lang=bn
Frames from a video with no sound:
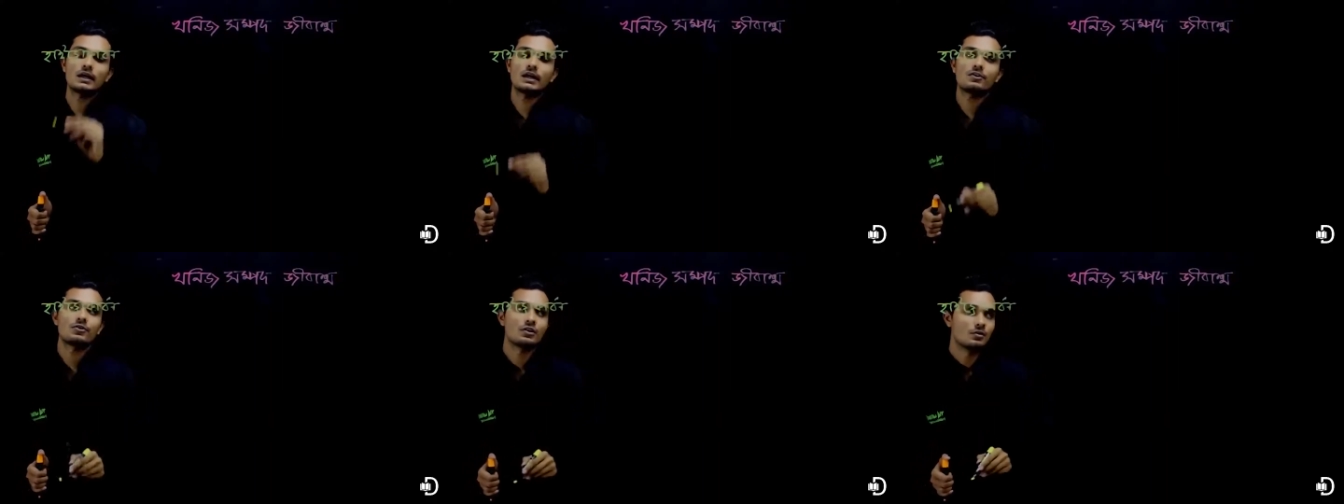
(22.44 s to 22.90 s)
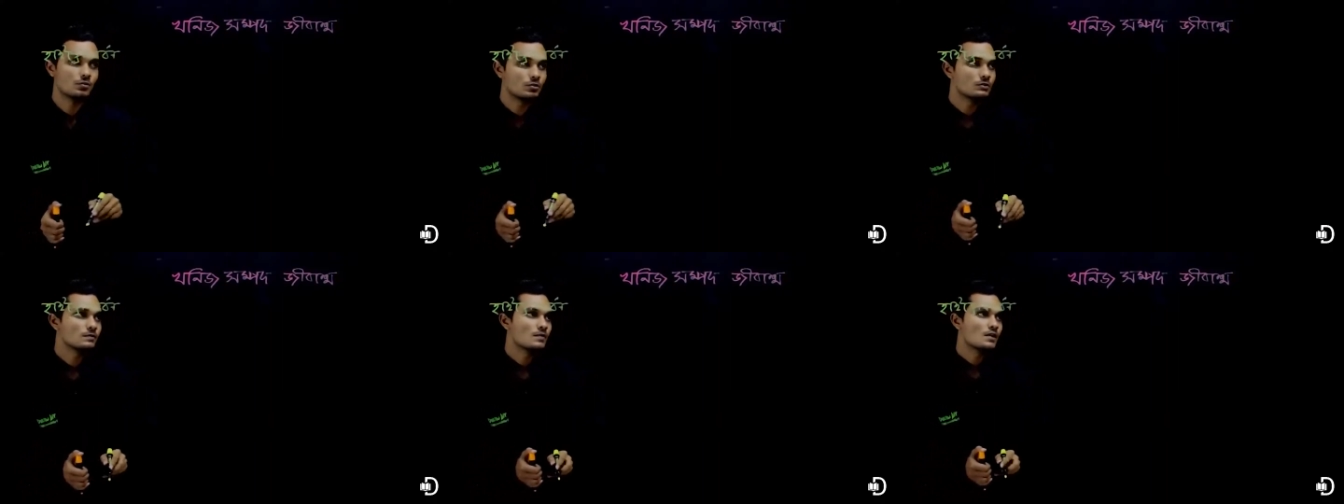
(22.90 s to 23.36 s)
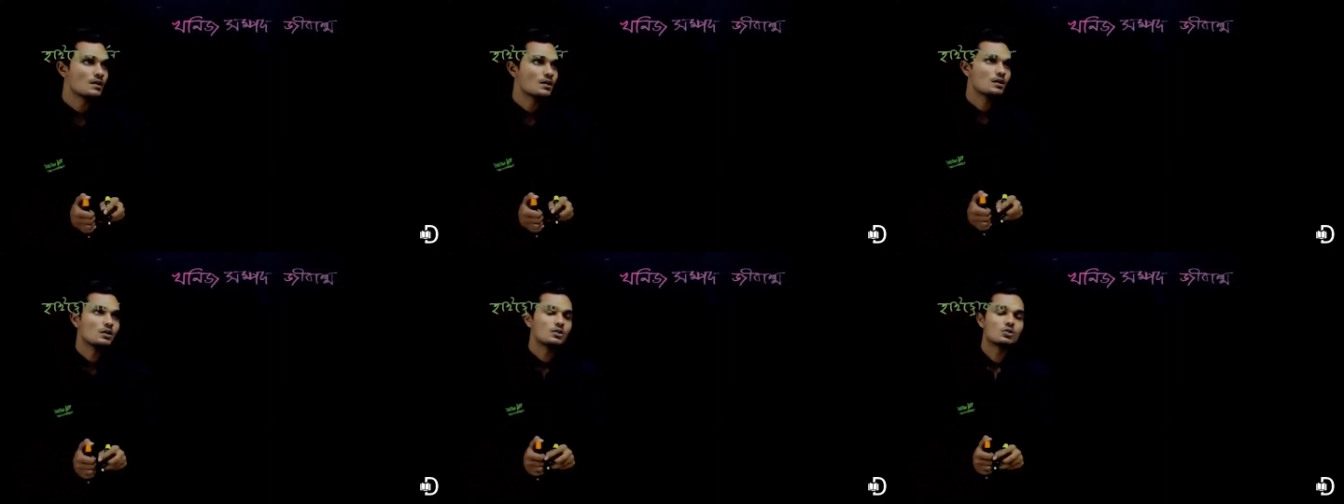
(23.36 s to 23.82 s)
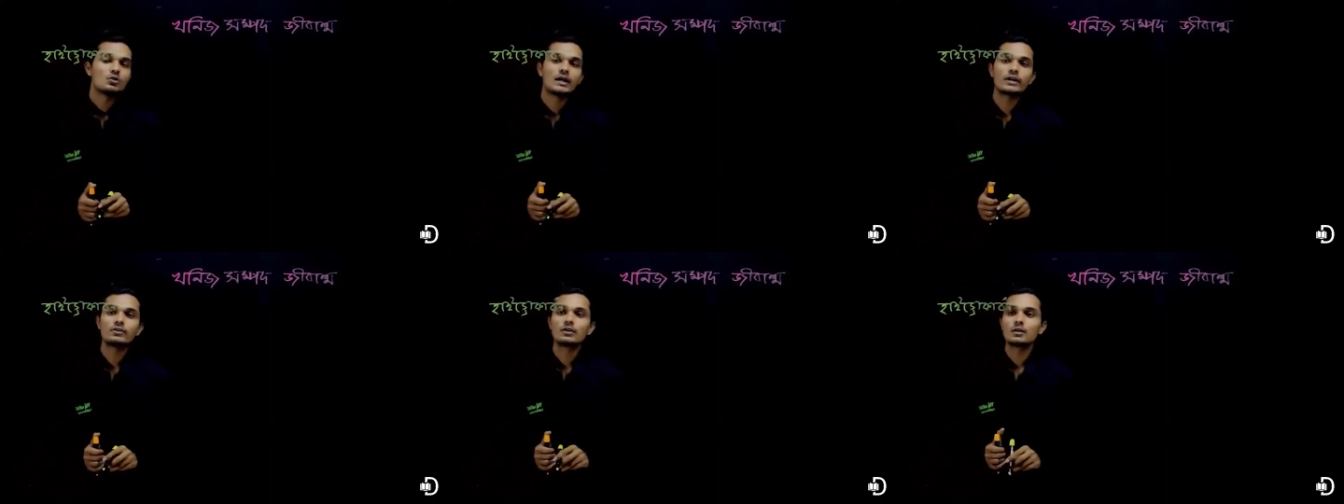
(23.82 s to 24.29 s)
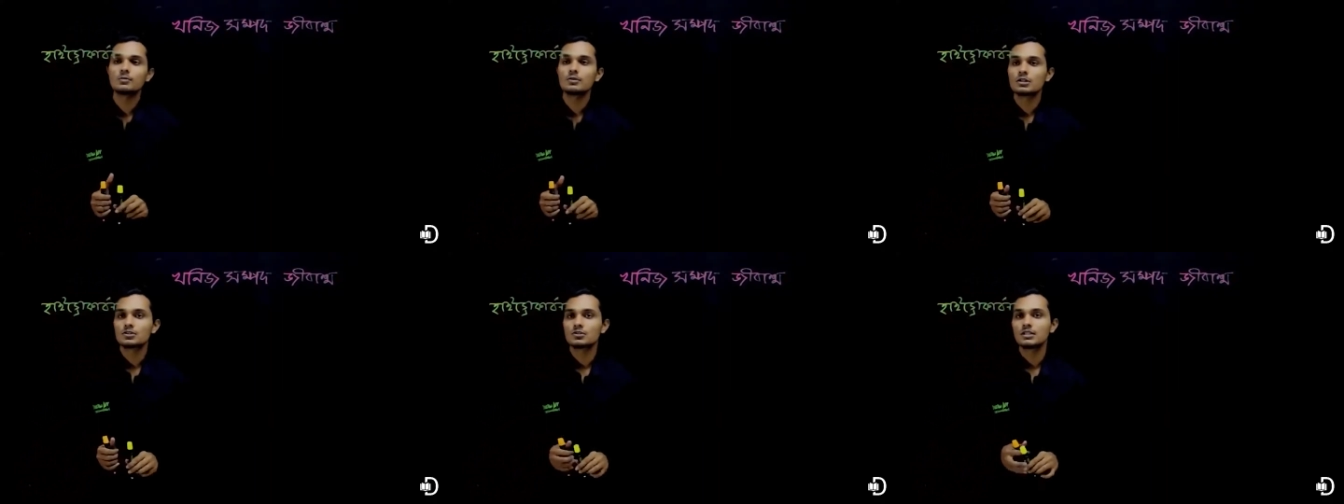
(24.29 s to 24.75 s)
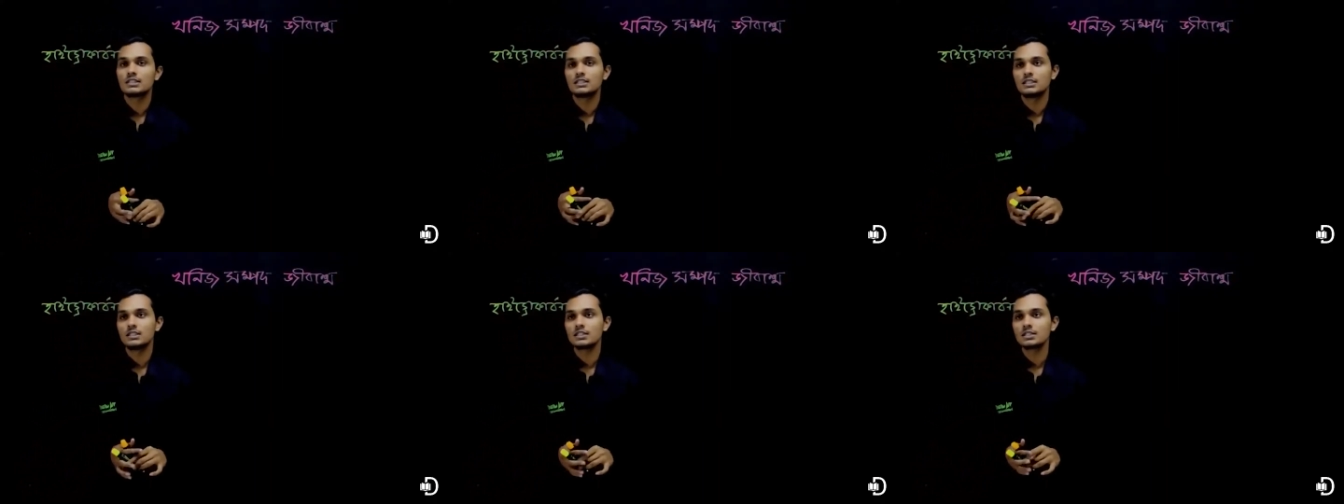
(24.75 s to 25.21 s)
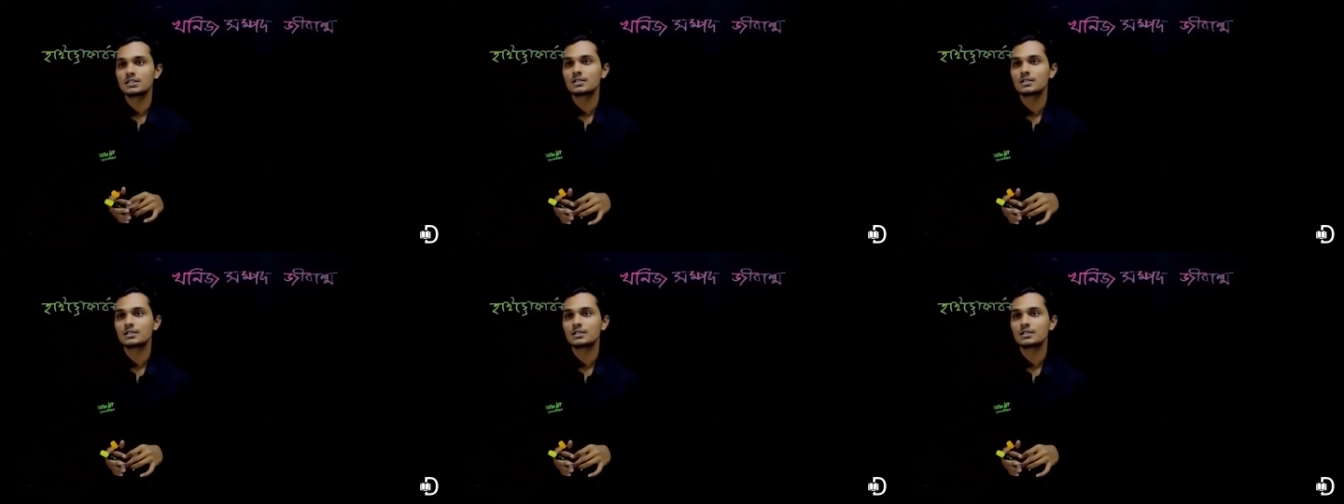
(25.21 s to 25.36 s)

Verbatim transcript: হাইড্রোকার্বন তো হাইড্রোকার্বন আসলে কি জিনিস